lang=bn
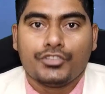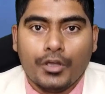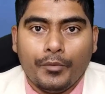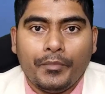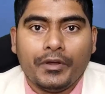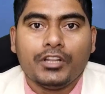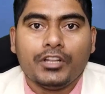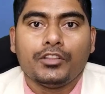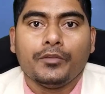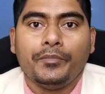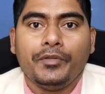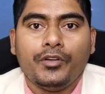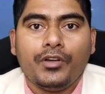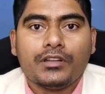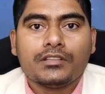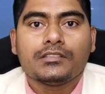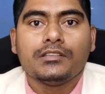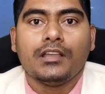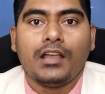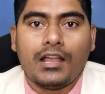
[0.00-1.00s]
সম্মানিত
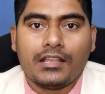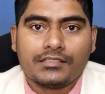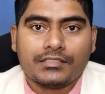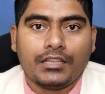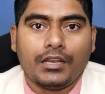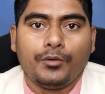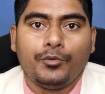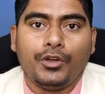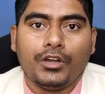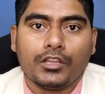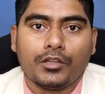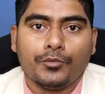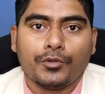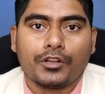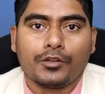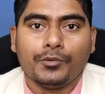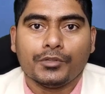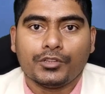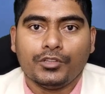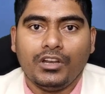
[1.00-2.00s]
ভিউয়ার্স আসসালামু আলাইকুম
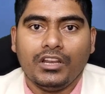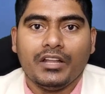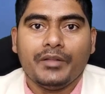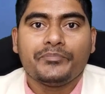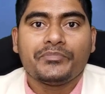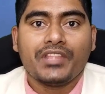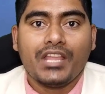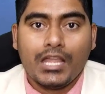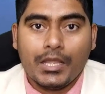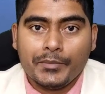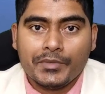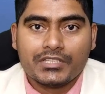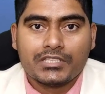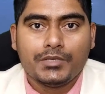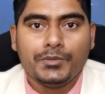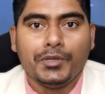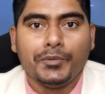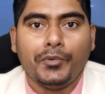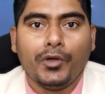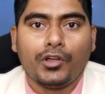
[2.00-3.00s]
রহমতুল্লাহ এম এস
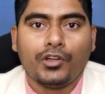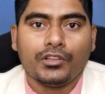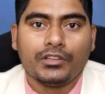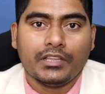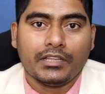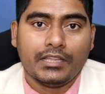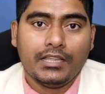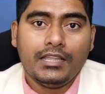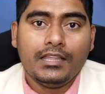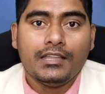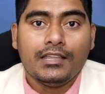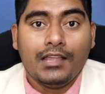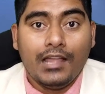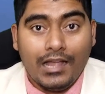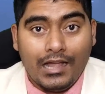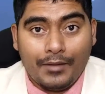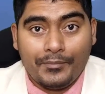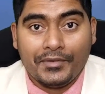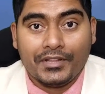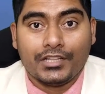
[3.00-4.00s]
টিভির পক্ষ থেকে
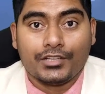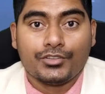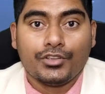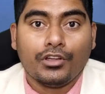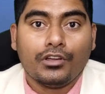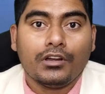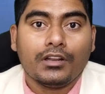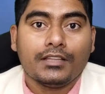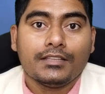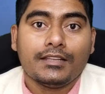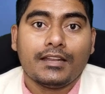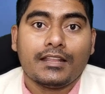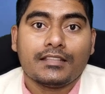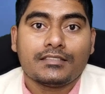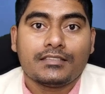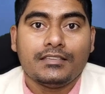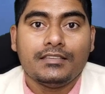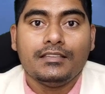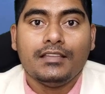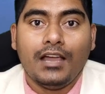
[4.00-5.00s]
আপনাদের সকলকে
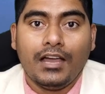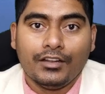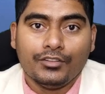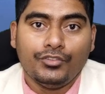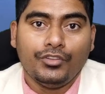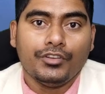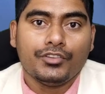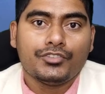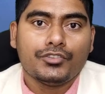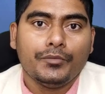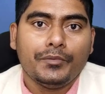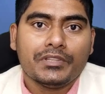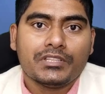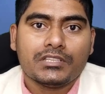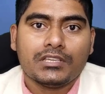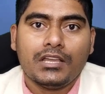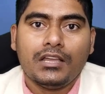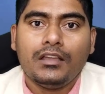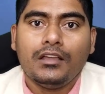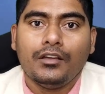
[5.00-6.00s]
জানাচ্ছি আন্তরিক
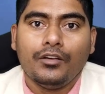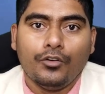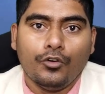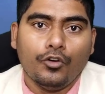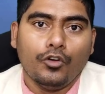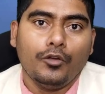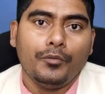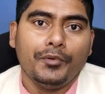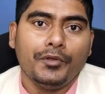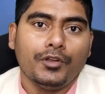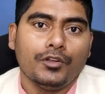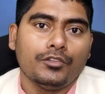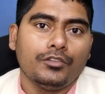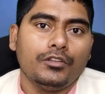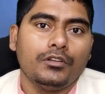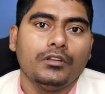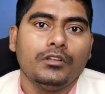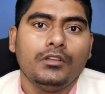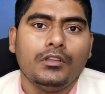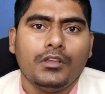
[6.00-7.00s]
শুভেচ্ছা ও
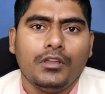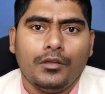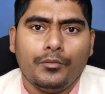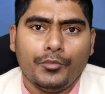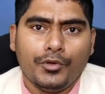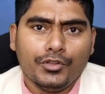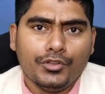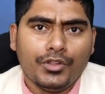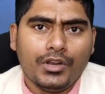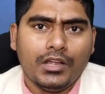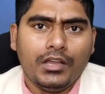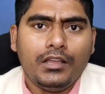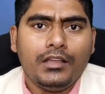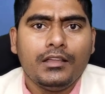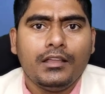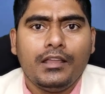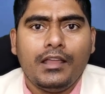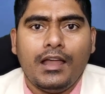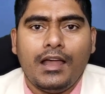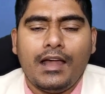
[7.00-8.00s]
অভিনন্দন বন্ধুরা
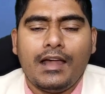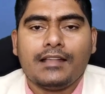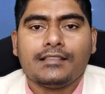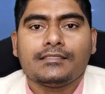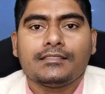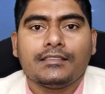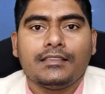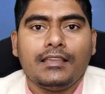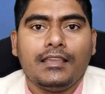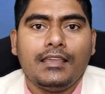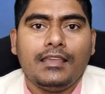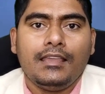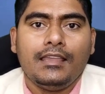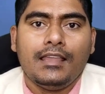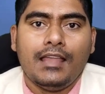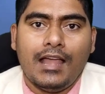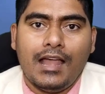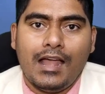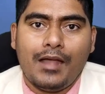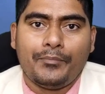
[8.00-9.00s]
আজকে
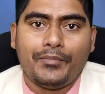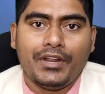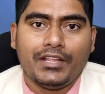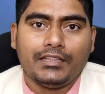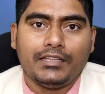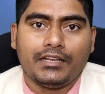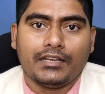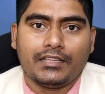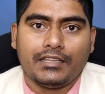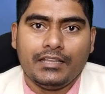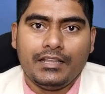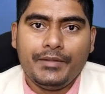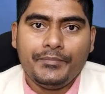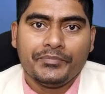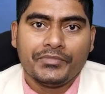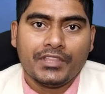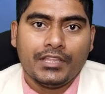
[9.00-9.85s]
আপনাদেরকে